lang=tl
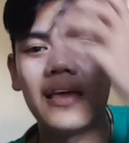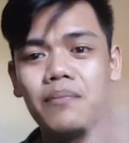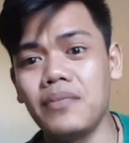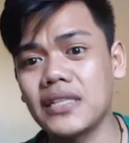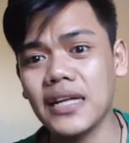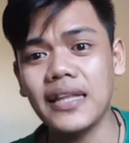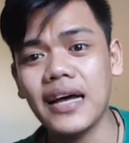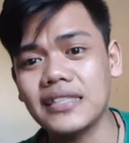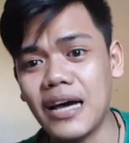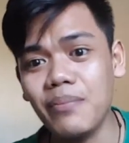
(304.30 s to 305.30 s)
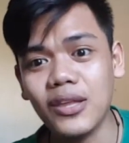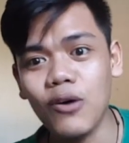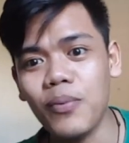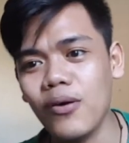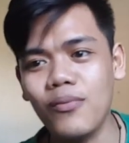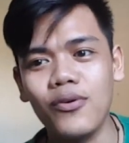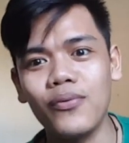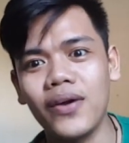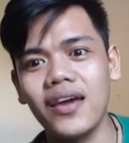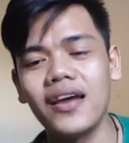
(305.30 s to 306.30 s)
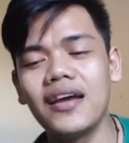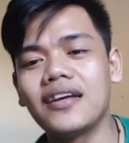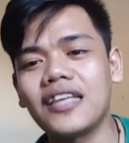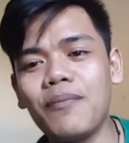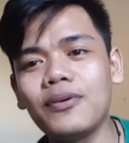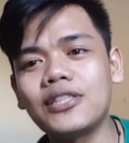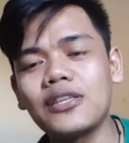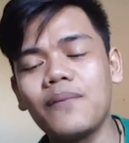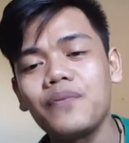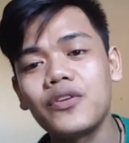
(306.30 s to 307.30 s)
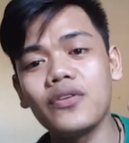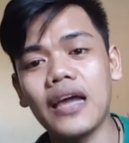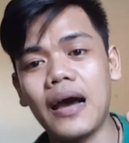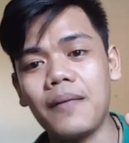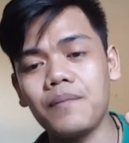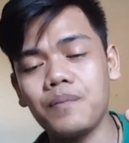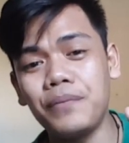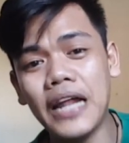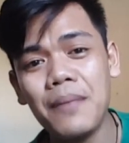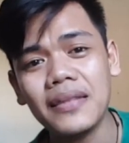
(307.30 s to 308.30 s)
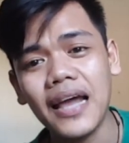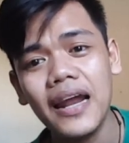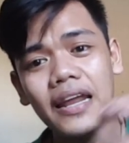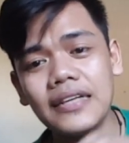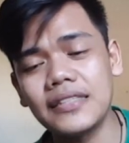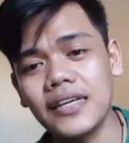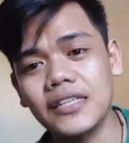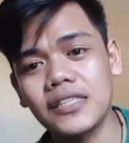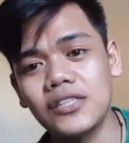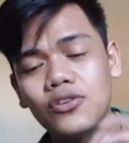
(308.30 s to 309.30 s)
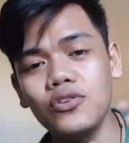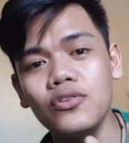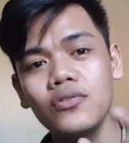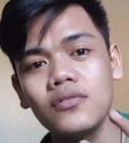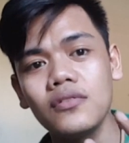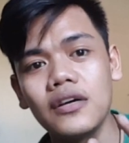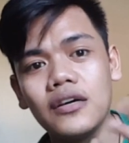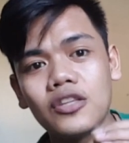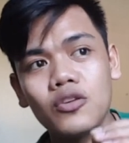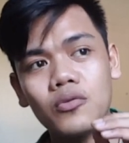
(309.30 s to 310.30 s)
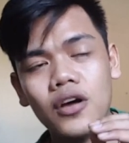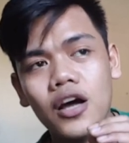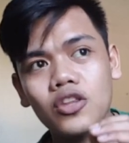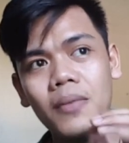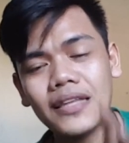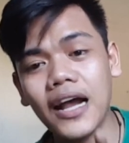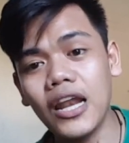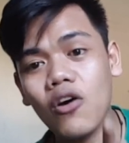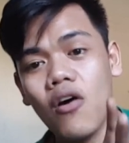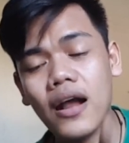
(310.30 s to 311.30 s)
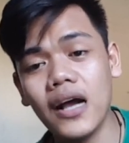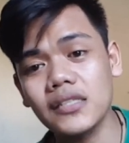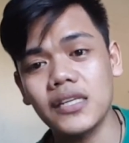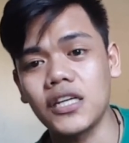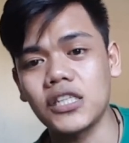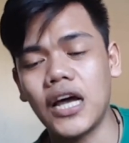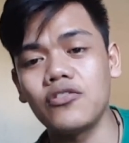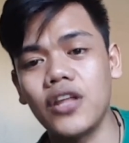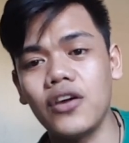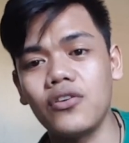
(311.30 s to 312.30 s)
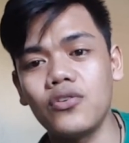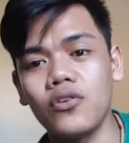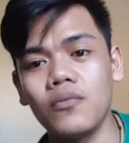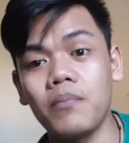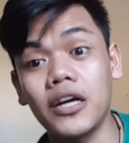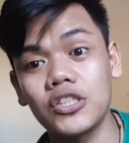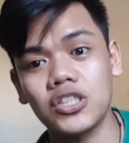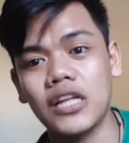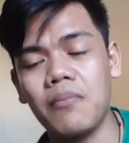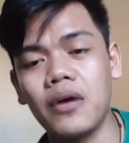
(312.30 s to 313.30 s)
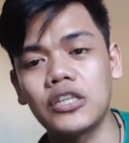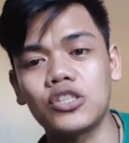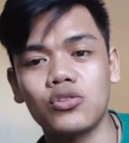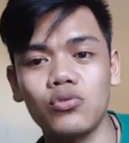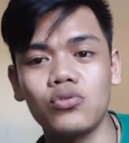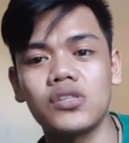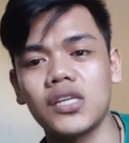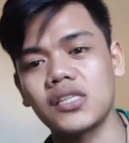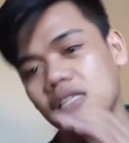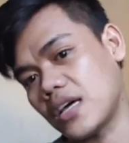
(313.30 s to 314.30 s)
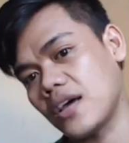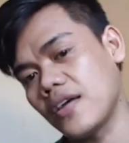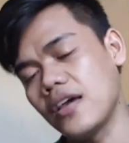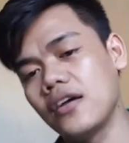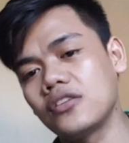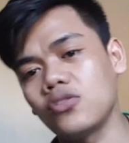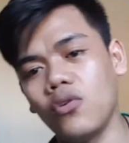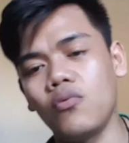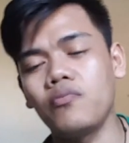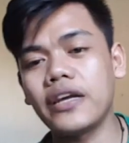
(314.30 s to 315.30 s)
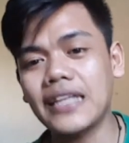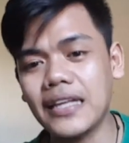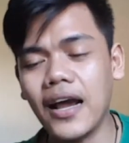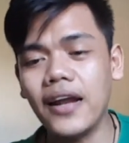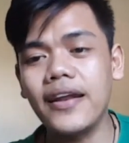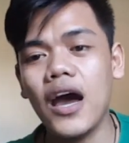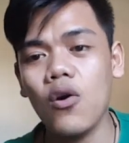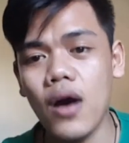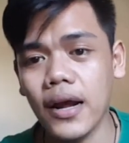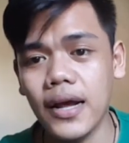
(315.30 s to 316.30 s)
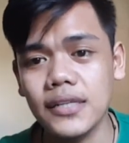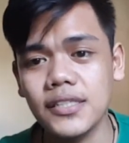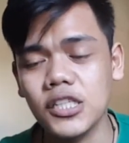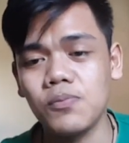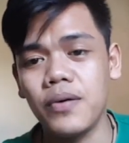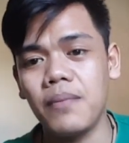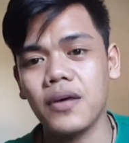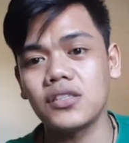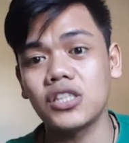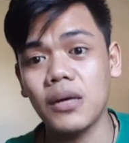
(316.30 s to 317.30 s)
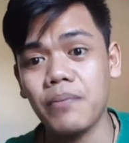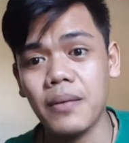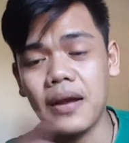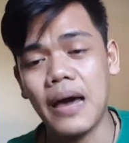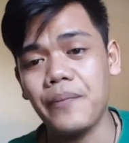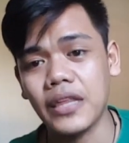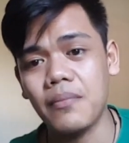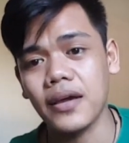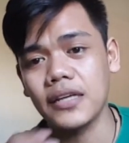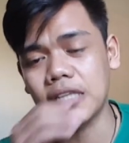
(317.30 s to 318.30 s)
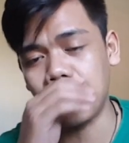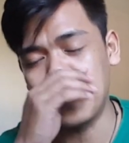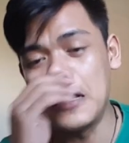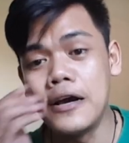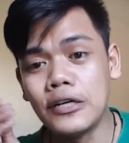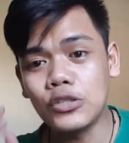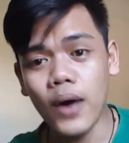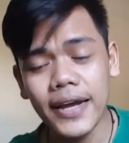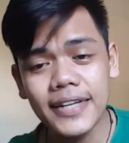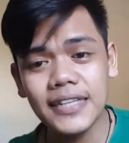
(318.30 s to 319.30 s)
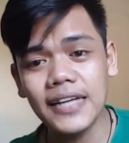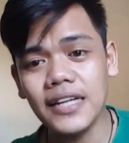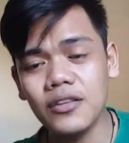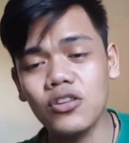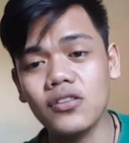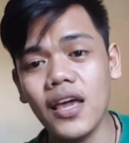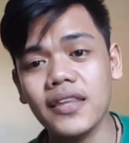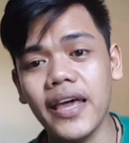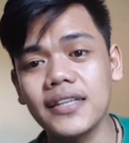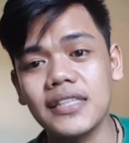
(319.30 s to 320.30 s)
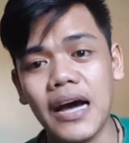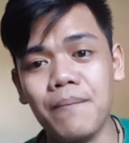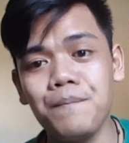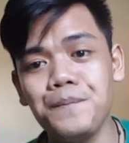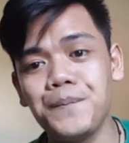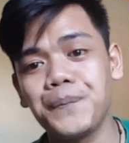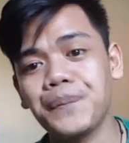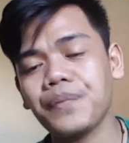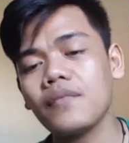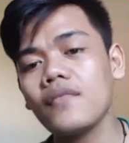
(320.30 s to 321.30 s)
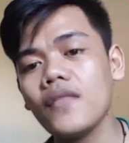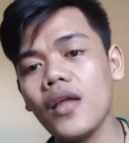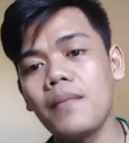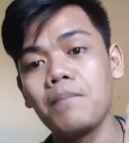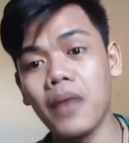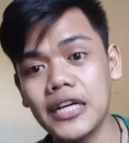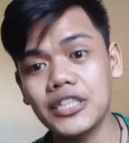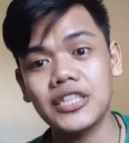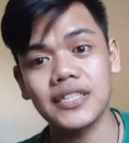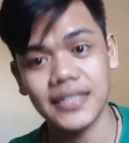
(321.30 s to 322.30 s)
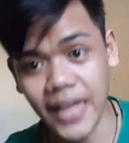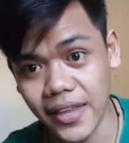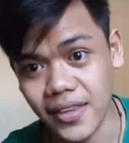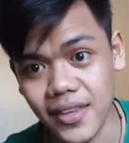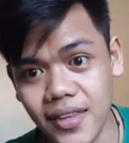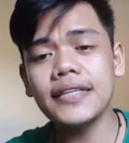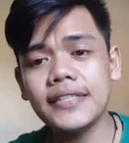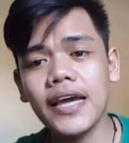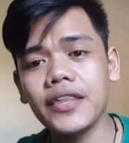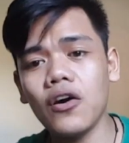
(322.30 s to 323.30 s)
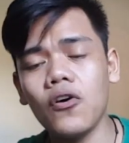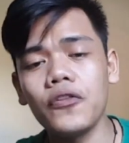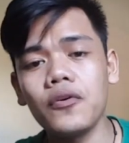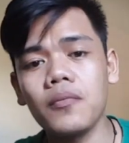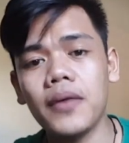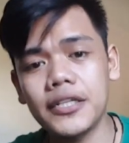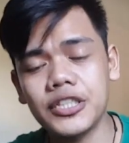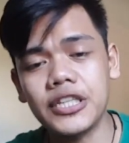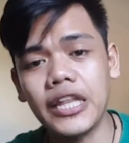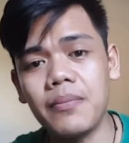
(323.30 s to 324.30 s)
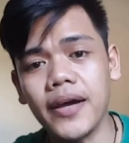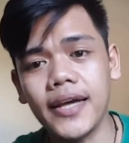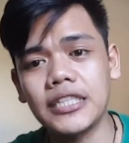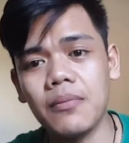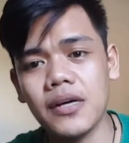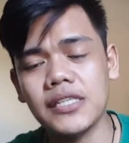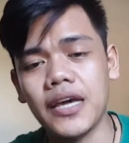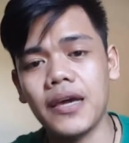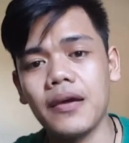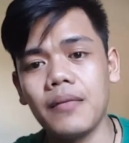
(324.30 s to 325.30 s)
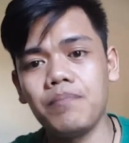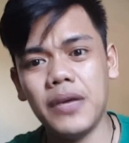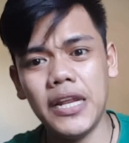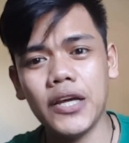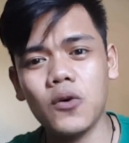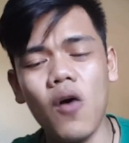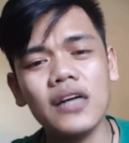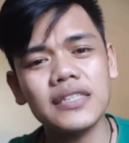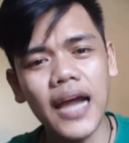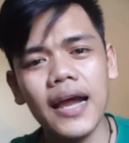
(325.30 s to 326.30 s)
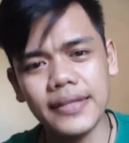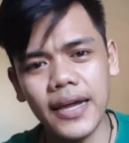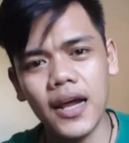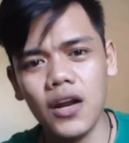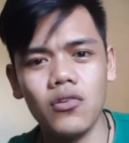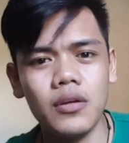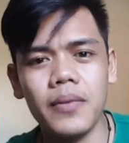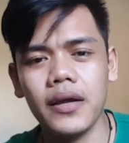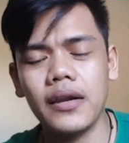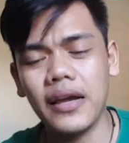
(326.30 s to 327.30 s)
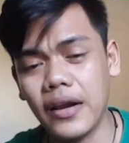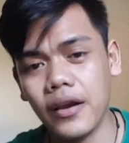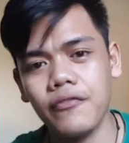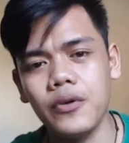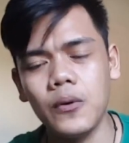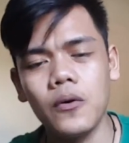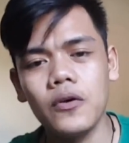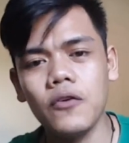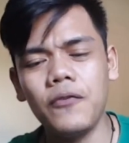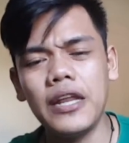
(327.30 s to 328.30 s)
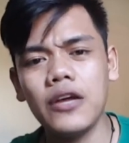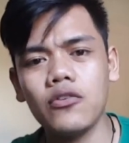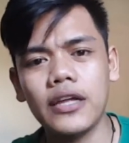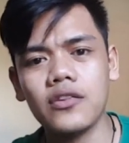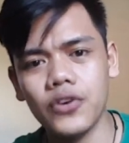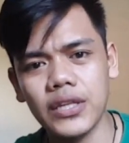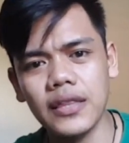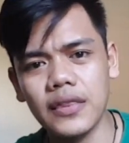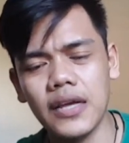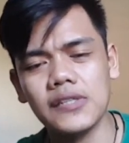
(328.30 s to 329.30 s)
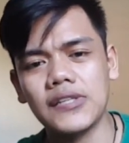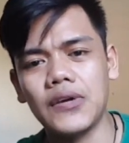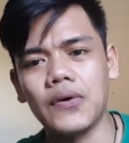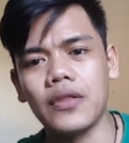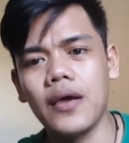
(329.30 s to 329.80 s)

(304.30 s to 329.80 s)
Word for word: Minsan nga nakasabit ako pag umuwi. Tapos, yun nga, pinakamatagal na yung 6, yun yung uh, tumatagal ako hanggang 6, ano na yun, yung March na, March 2 to 6 na. So, nagtatagal na ako hanggang 6pm kasi syempre malapit na mag-exam. So, I decided to take the exam March 10. Decide ako nung March 10 na mag-exam kasi feeling ko ang tagal-tagal ko na nagre-review. Yung feeling ko na 13 days na yun,